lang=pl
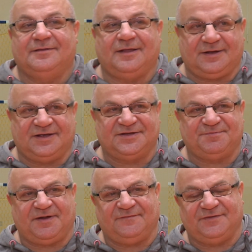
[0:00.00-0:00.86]
Taka jest
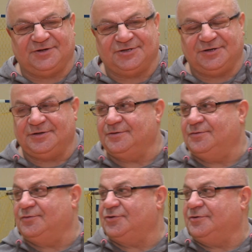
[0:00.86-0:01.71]
prawda, że
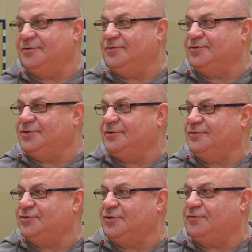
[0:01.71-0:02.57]
dużo, dużo,
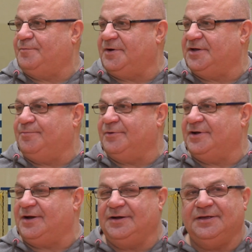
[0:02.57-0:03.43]
dużo chłopaki
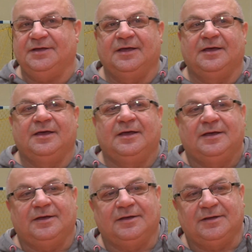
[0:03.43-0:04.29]
pograli.
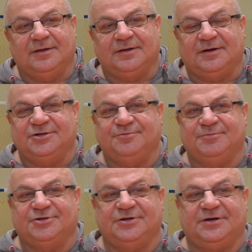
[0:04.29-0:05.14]
E,
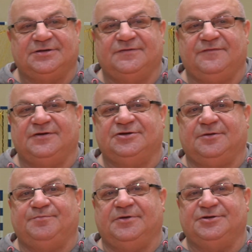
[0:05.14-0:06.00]
graliśmy 3 razy
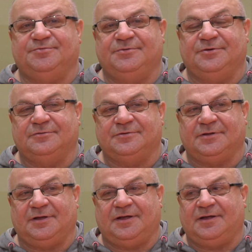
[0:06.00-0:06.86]
25 minut,
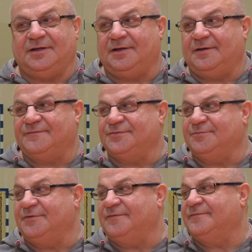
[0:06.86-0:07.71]
a, a w
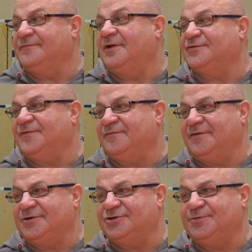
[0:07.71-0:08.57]
sumie nasz
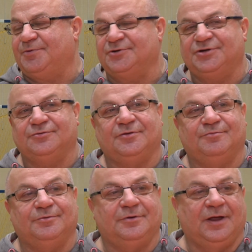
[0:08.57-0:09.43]
wewnętrzny podział to
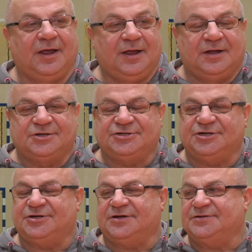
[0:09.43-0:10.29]
był
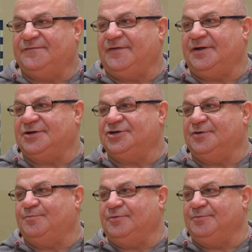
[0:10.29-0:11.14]
6 razy
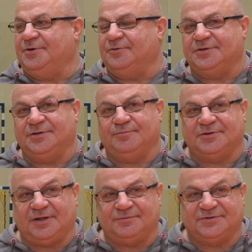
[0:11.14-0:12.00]
12,5 minuty,
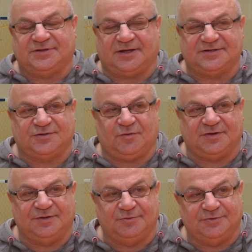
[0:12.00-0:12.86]
bo tam tak
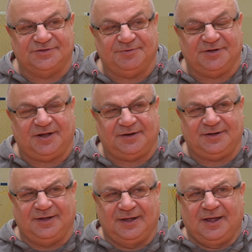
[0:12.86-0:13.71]
składy były zmieniane.